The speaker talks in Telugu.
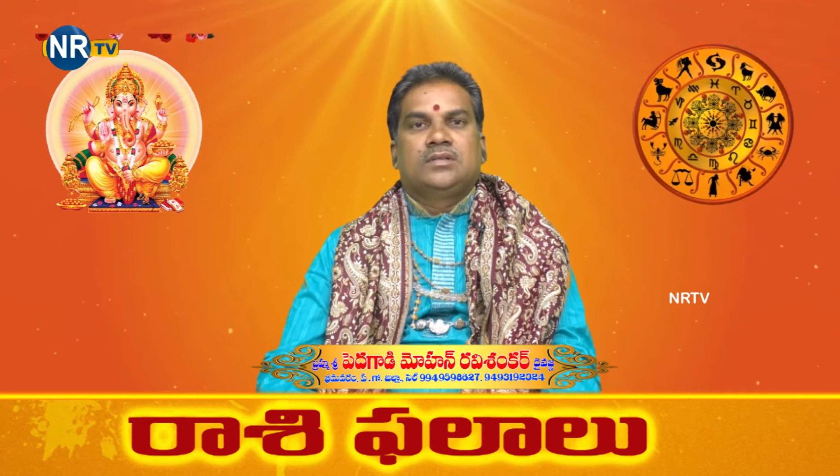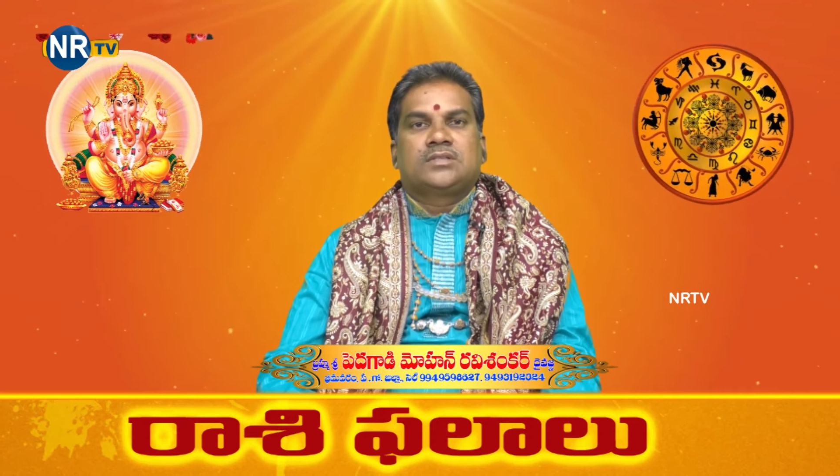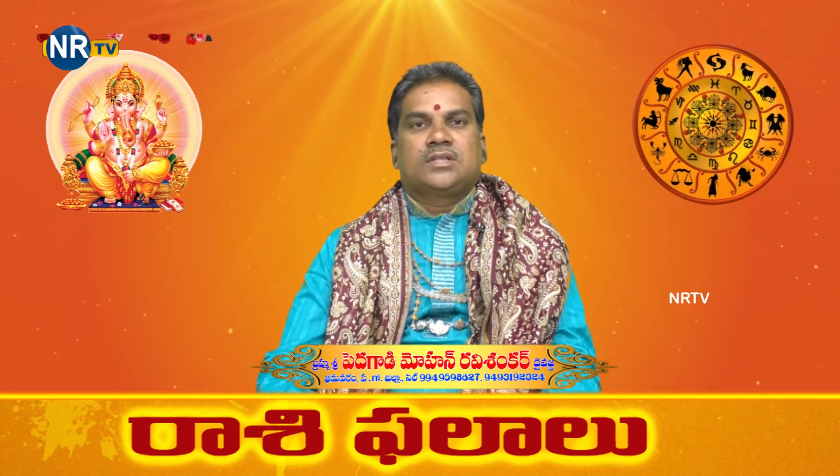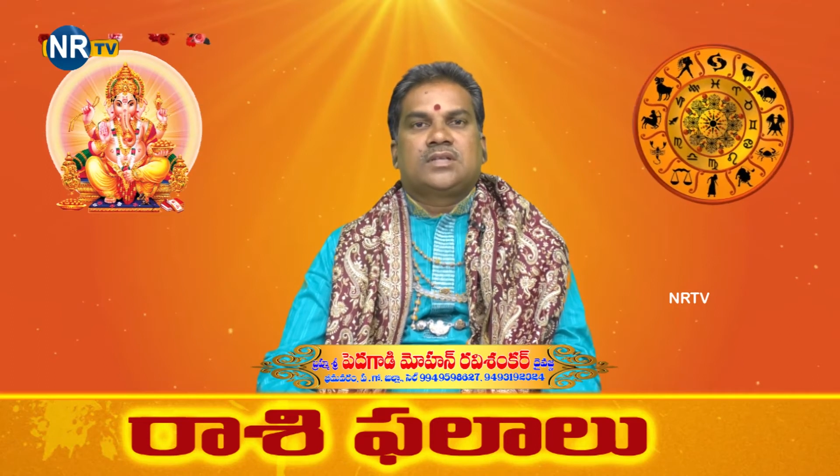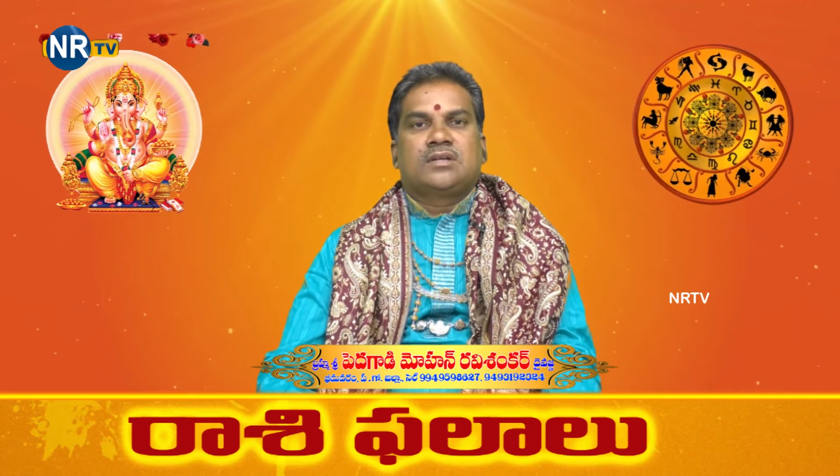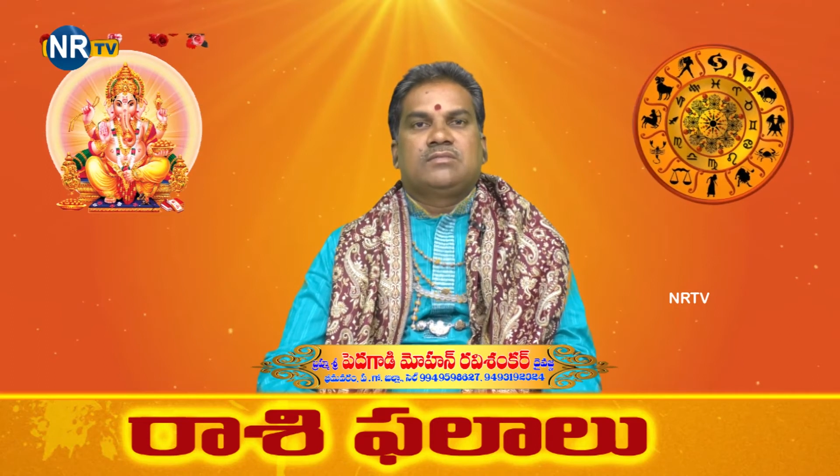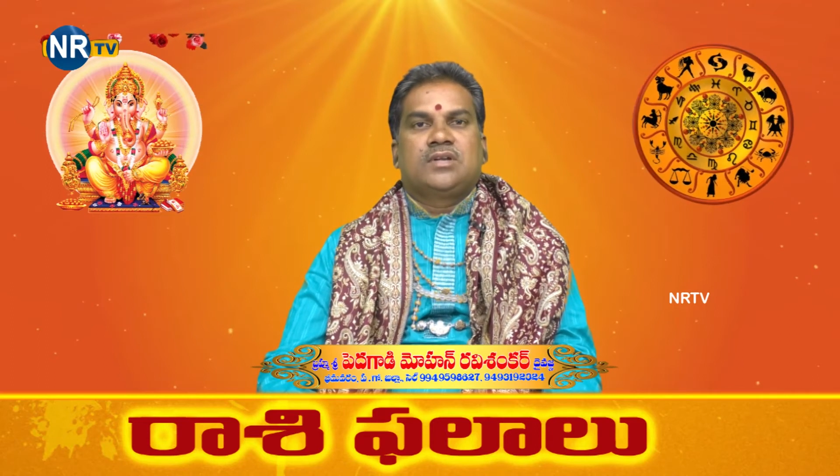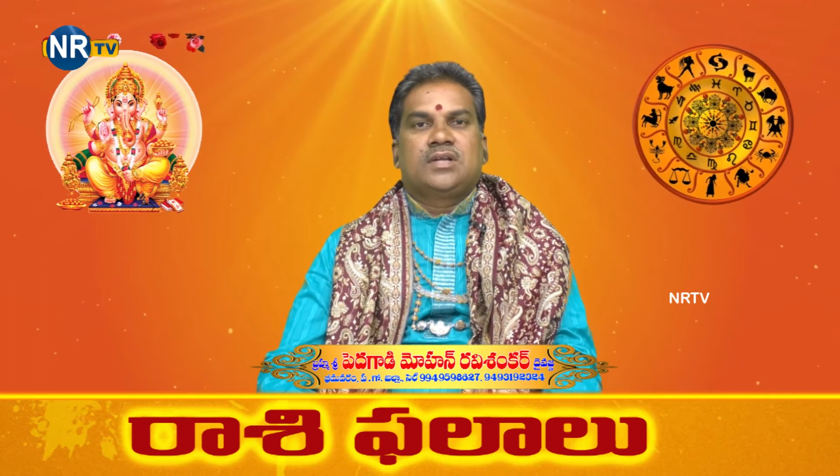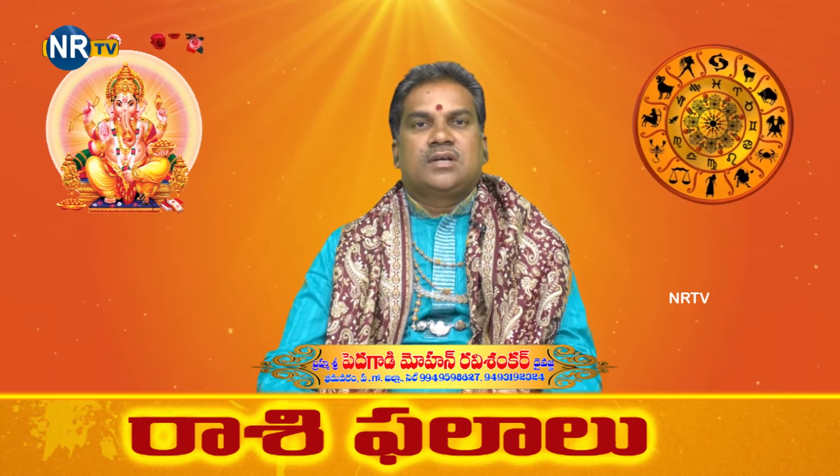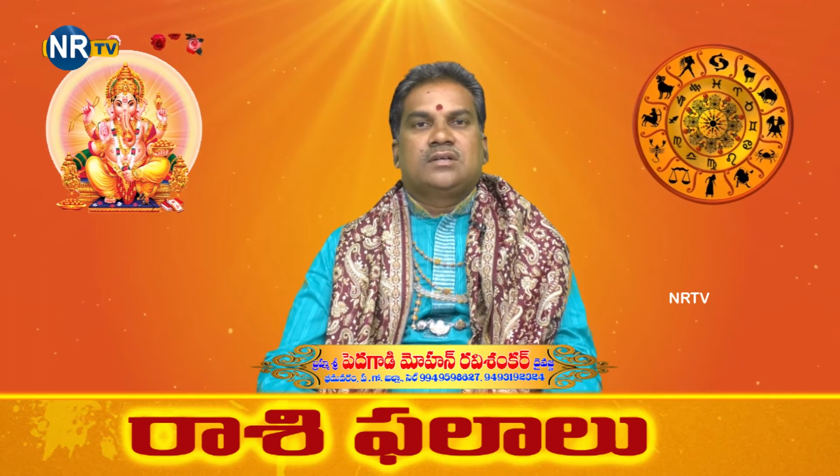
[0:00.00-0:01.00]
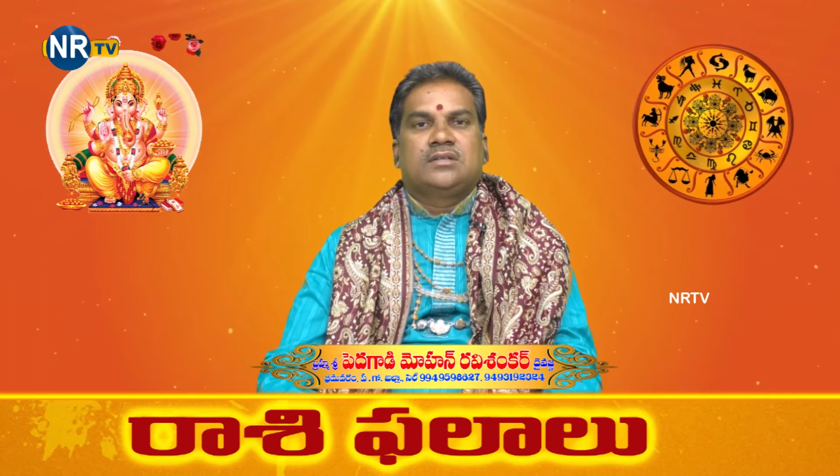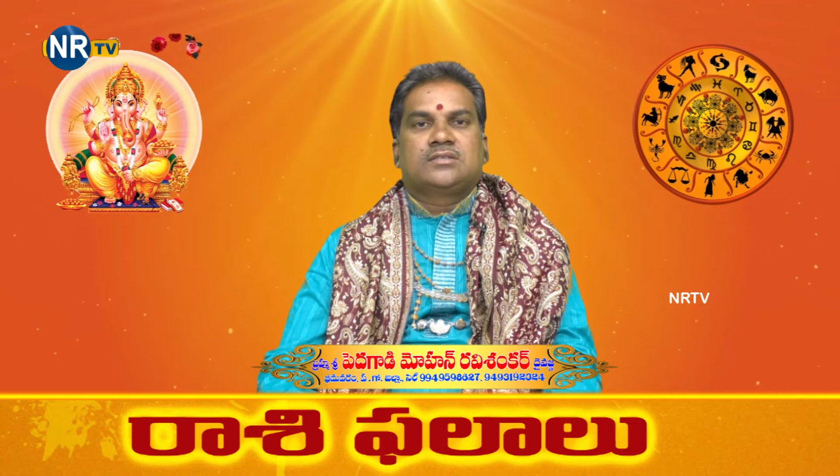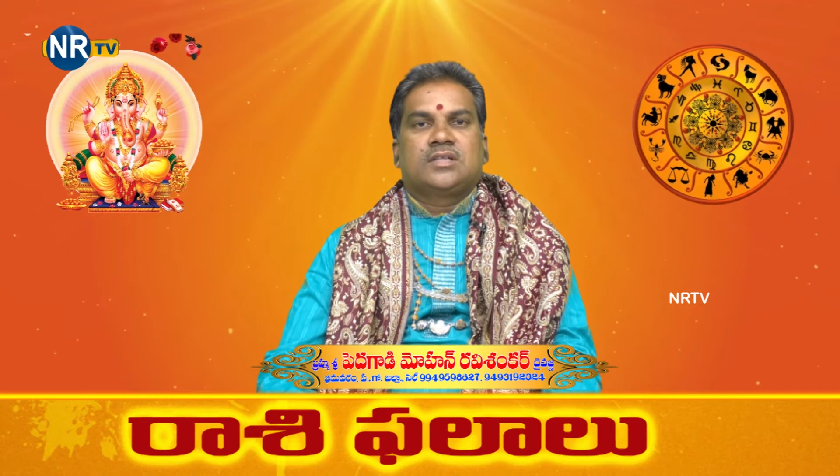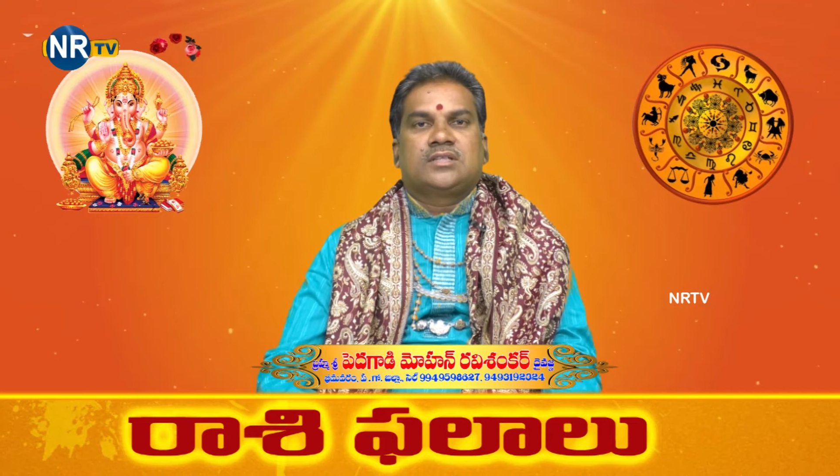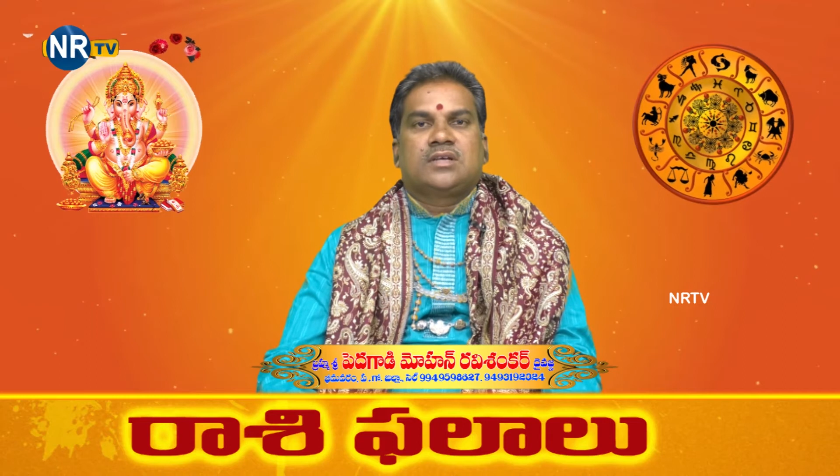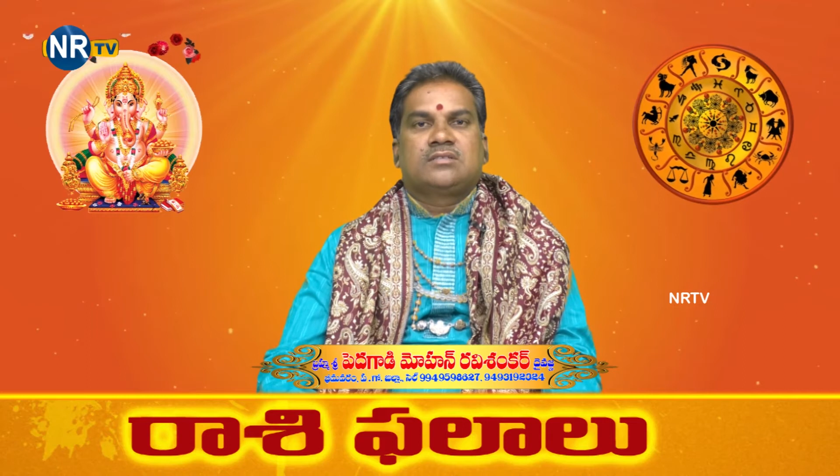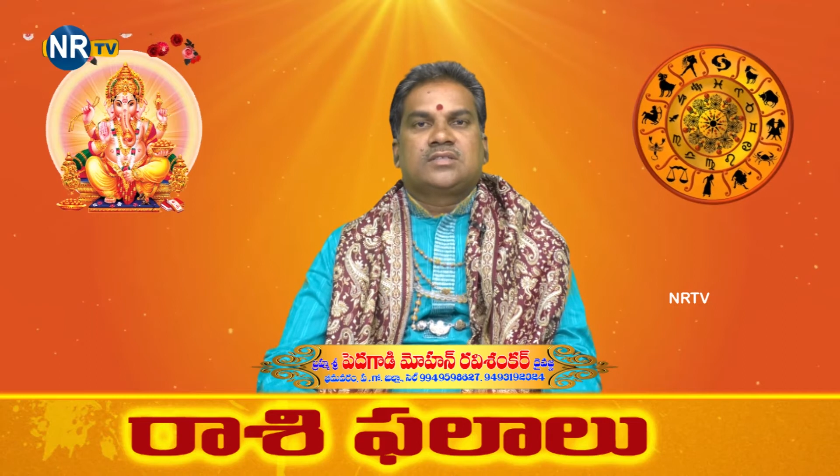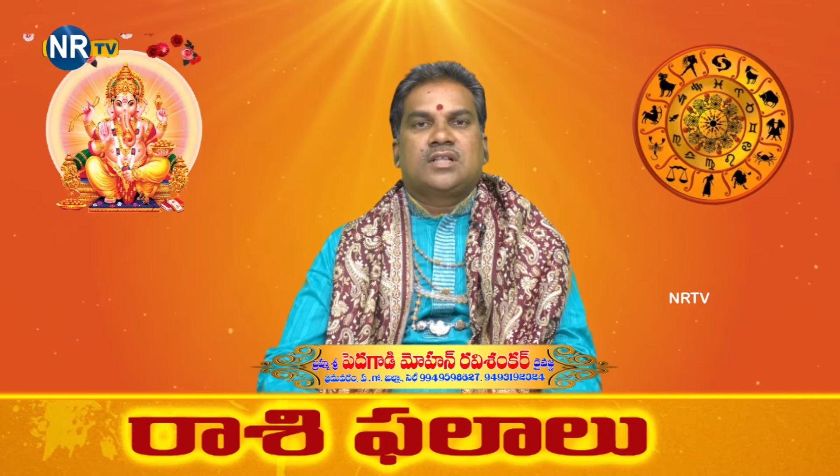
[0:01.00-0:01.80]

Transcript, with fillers: సంతానం వల్ల సంతానం